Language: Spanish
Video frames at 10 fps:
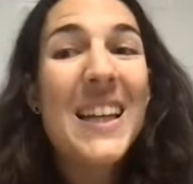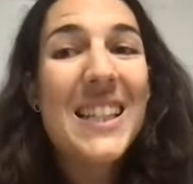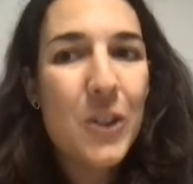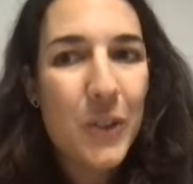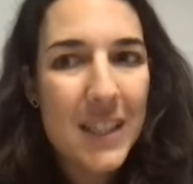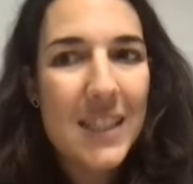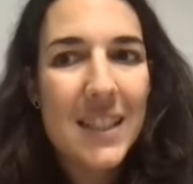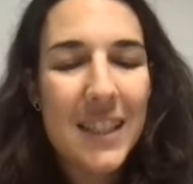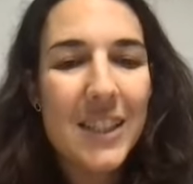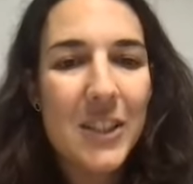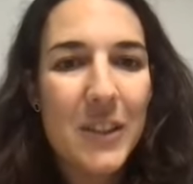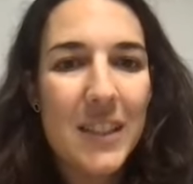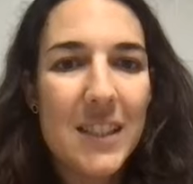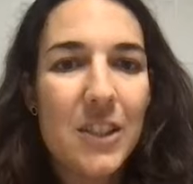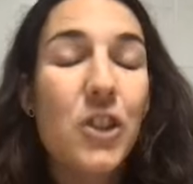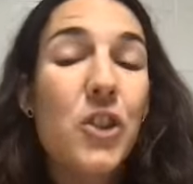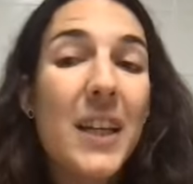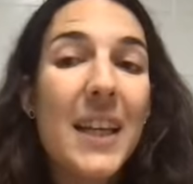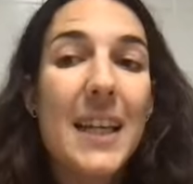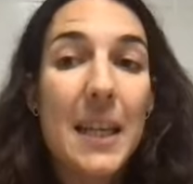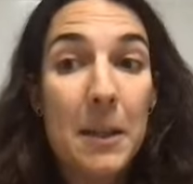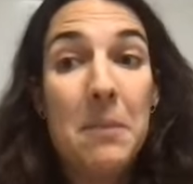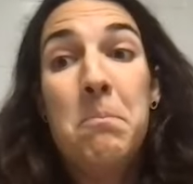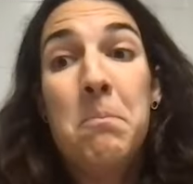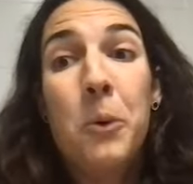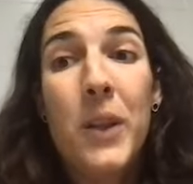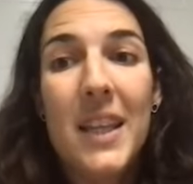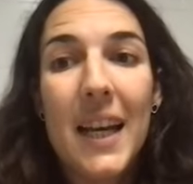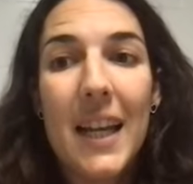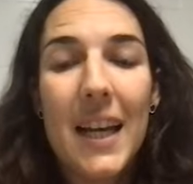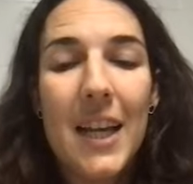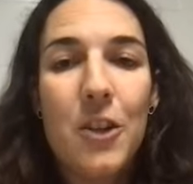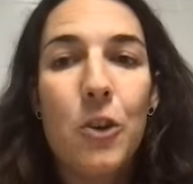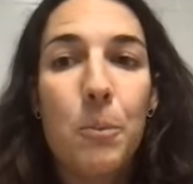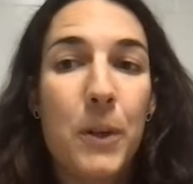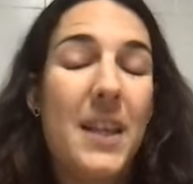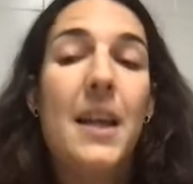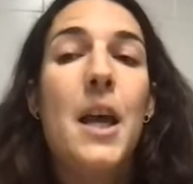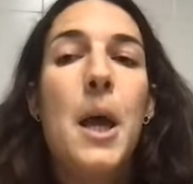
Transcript: Eso es, eso es. Yo creo que, pude llegar a ello porque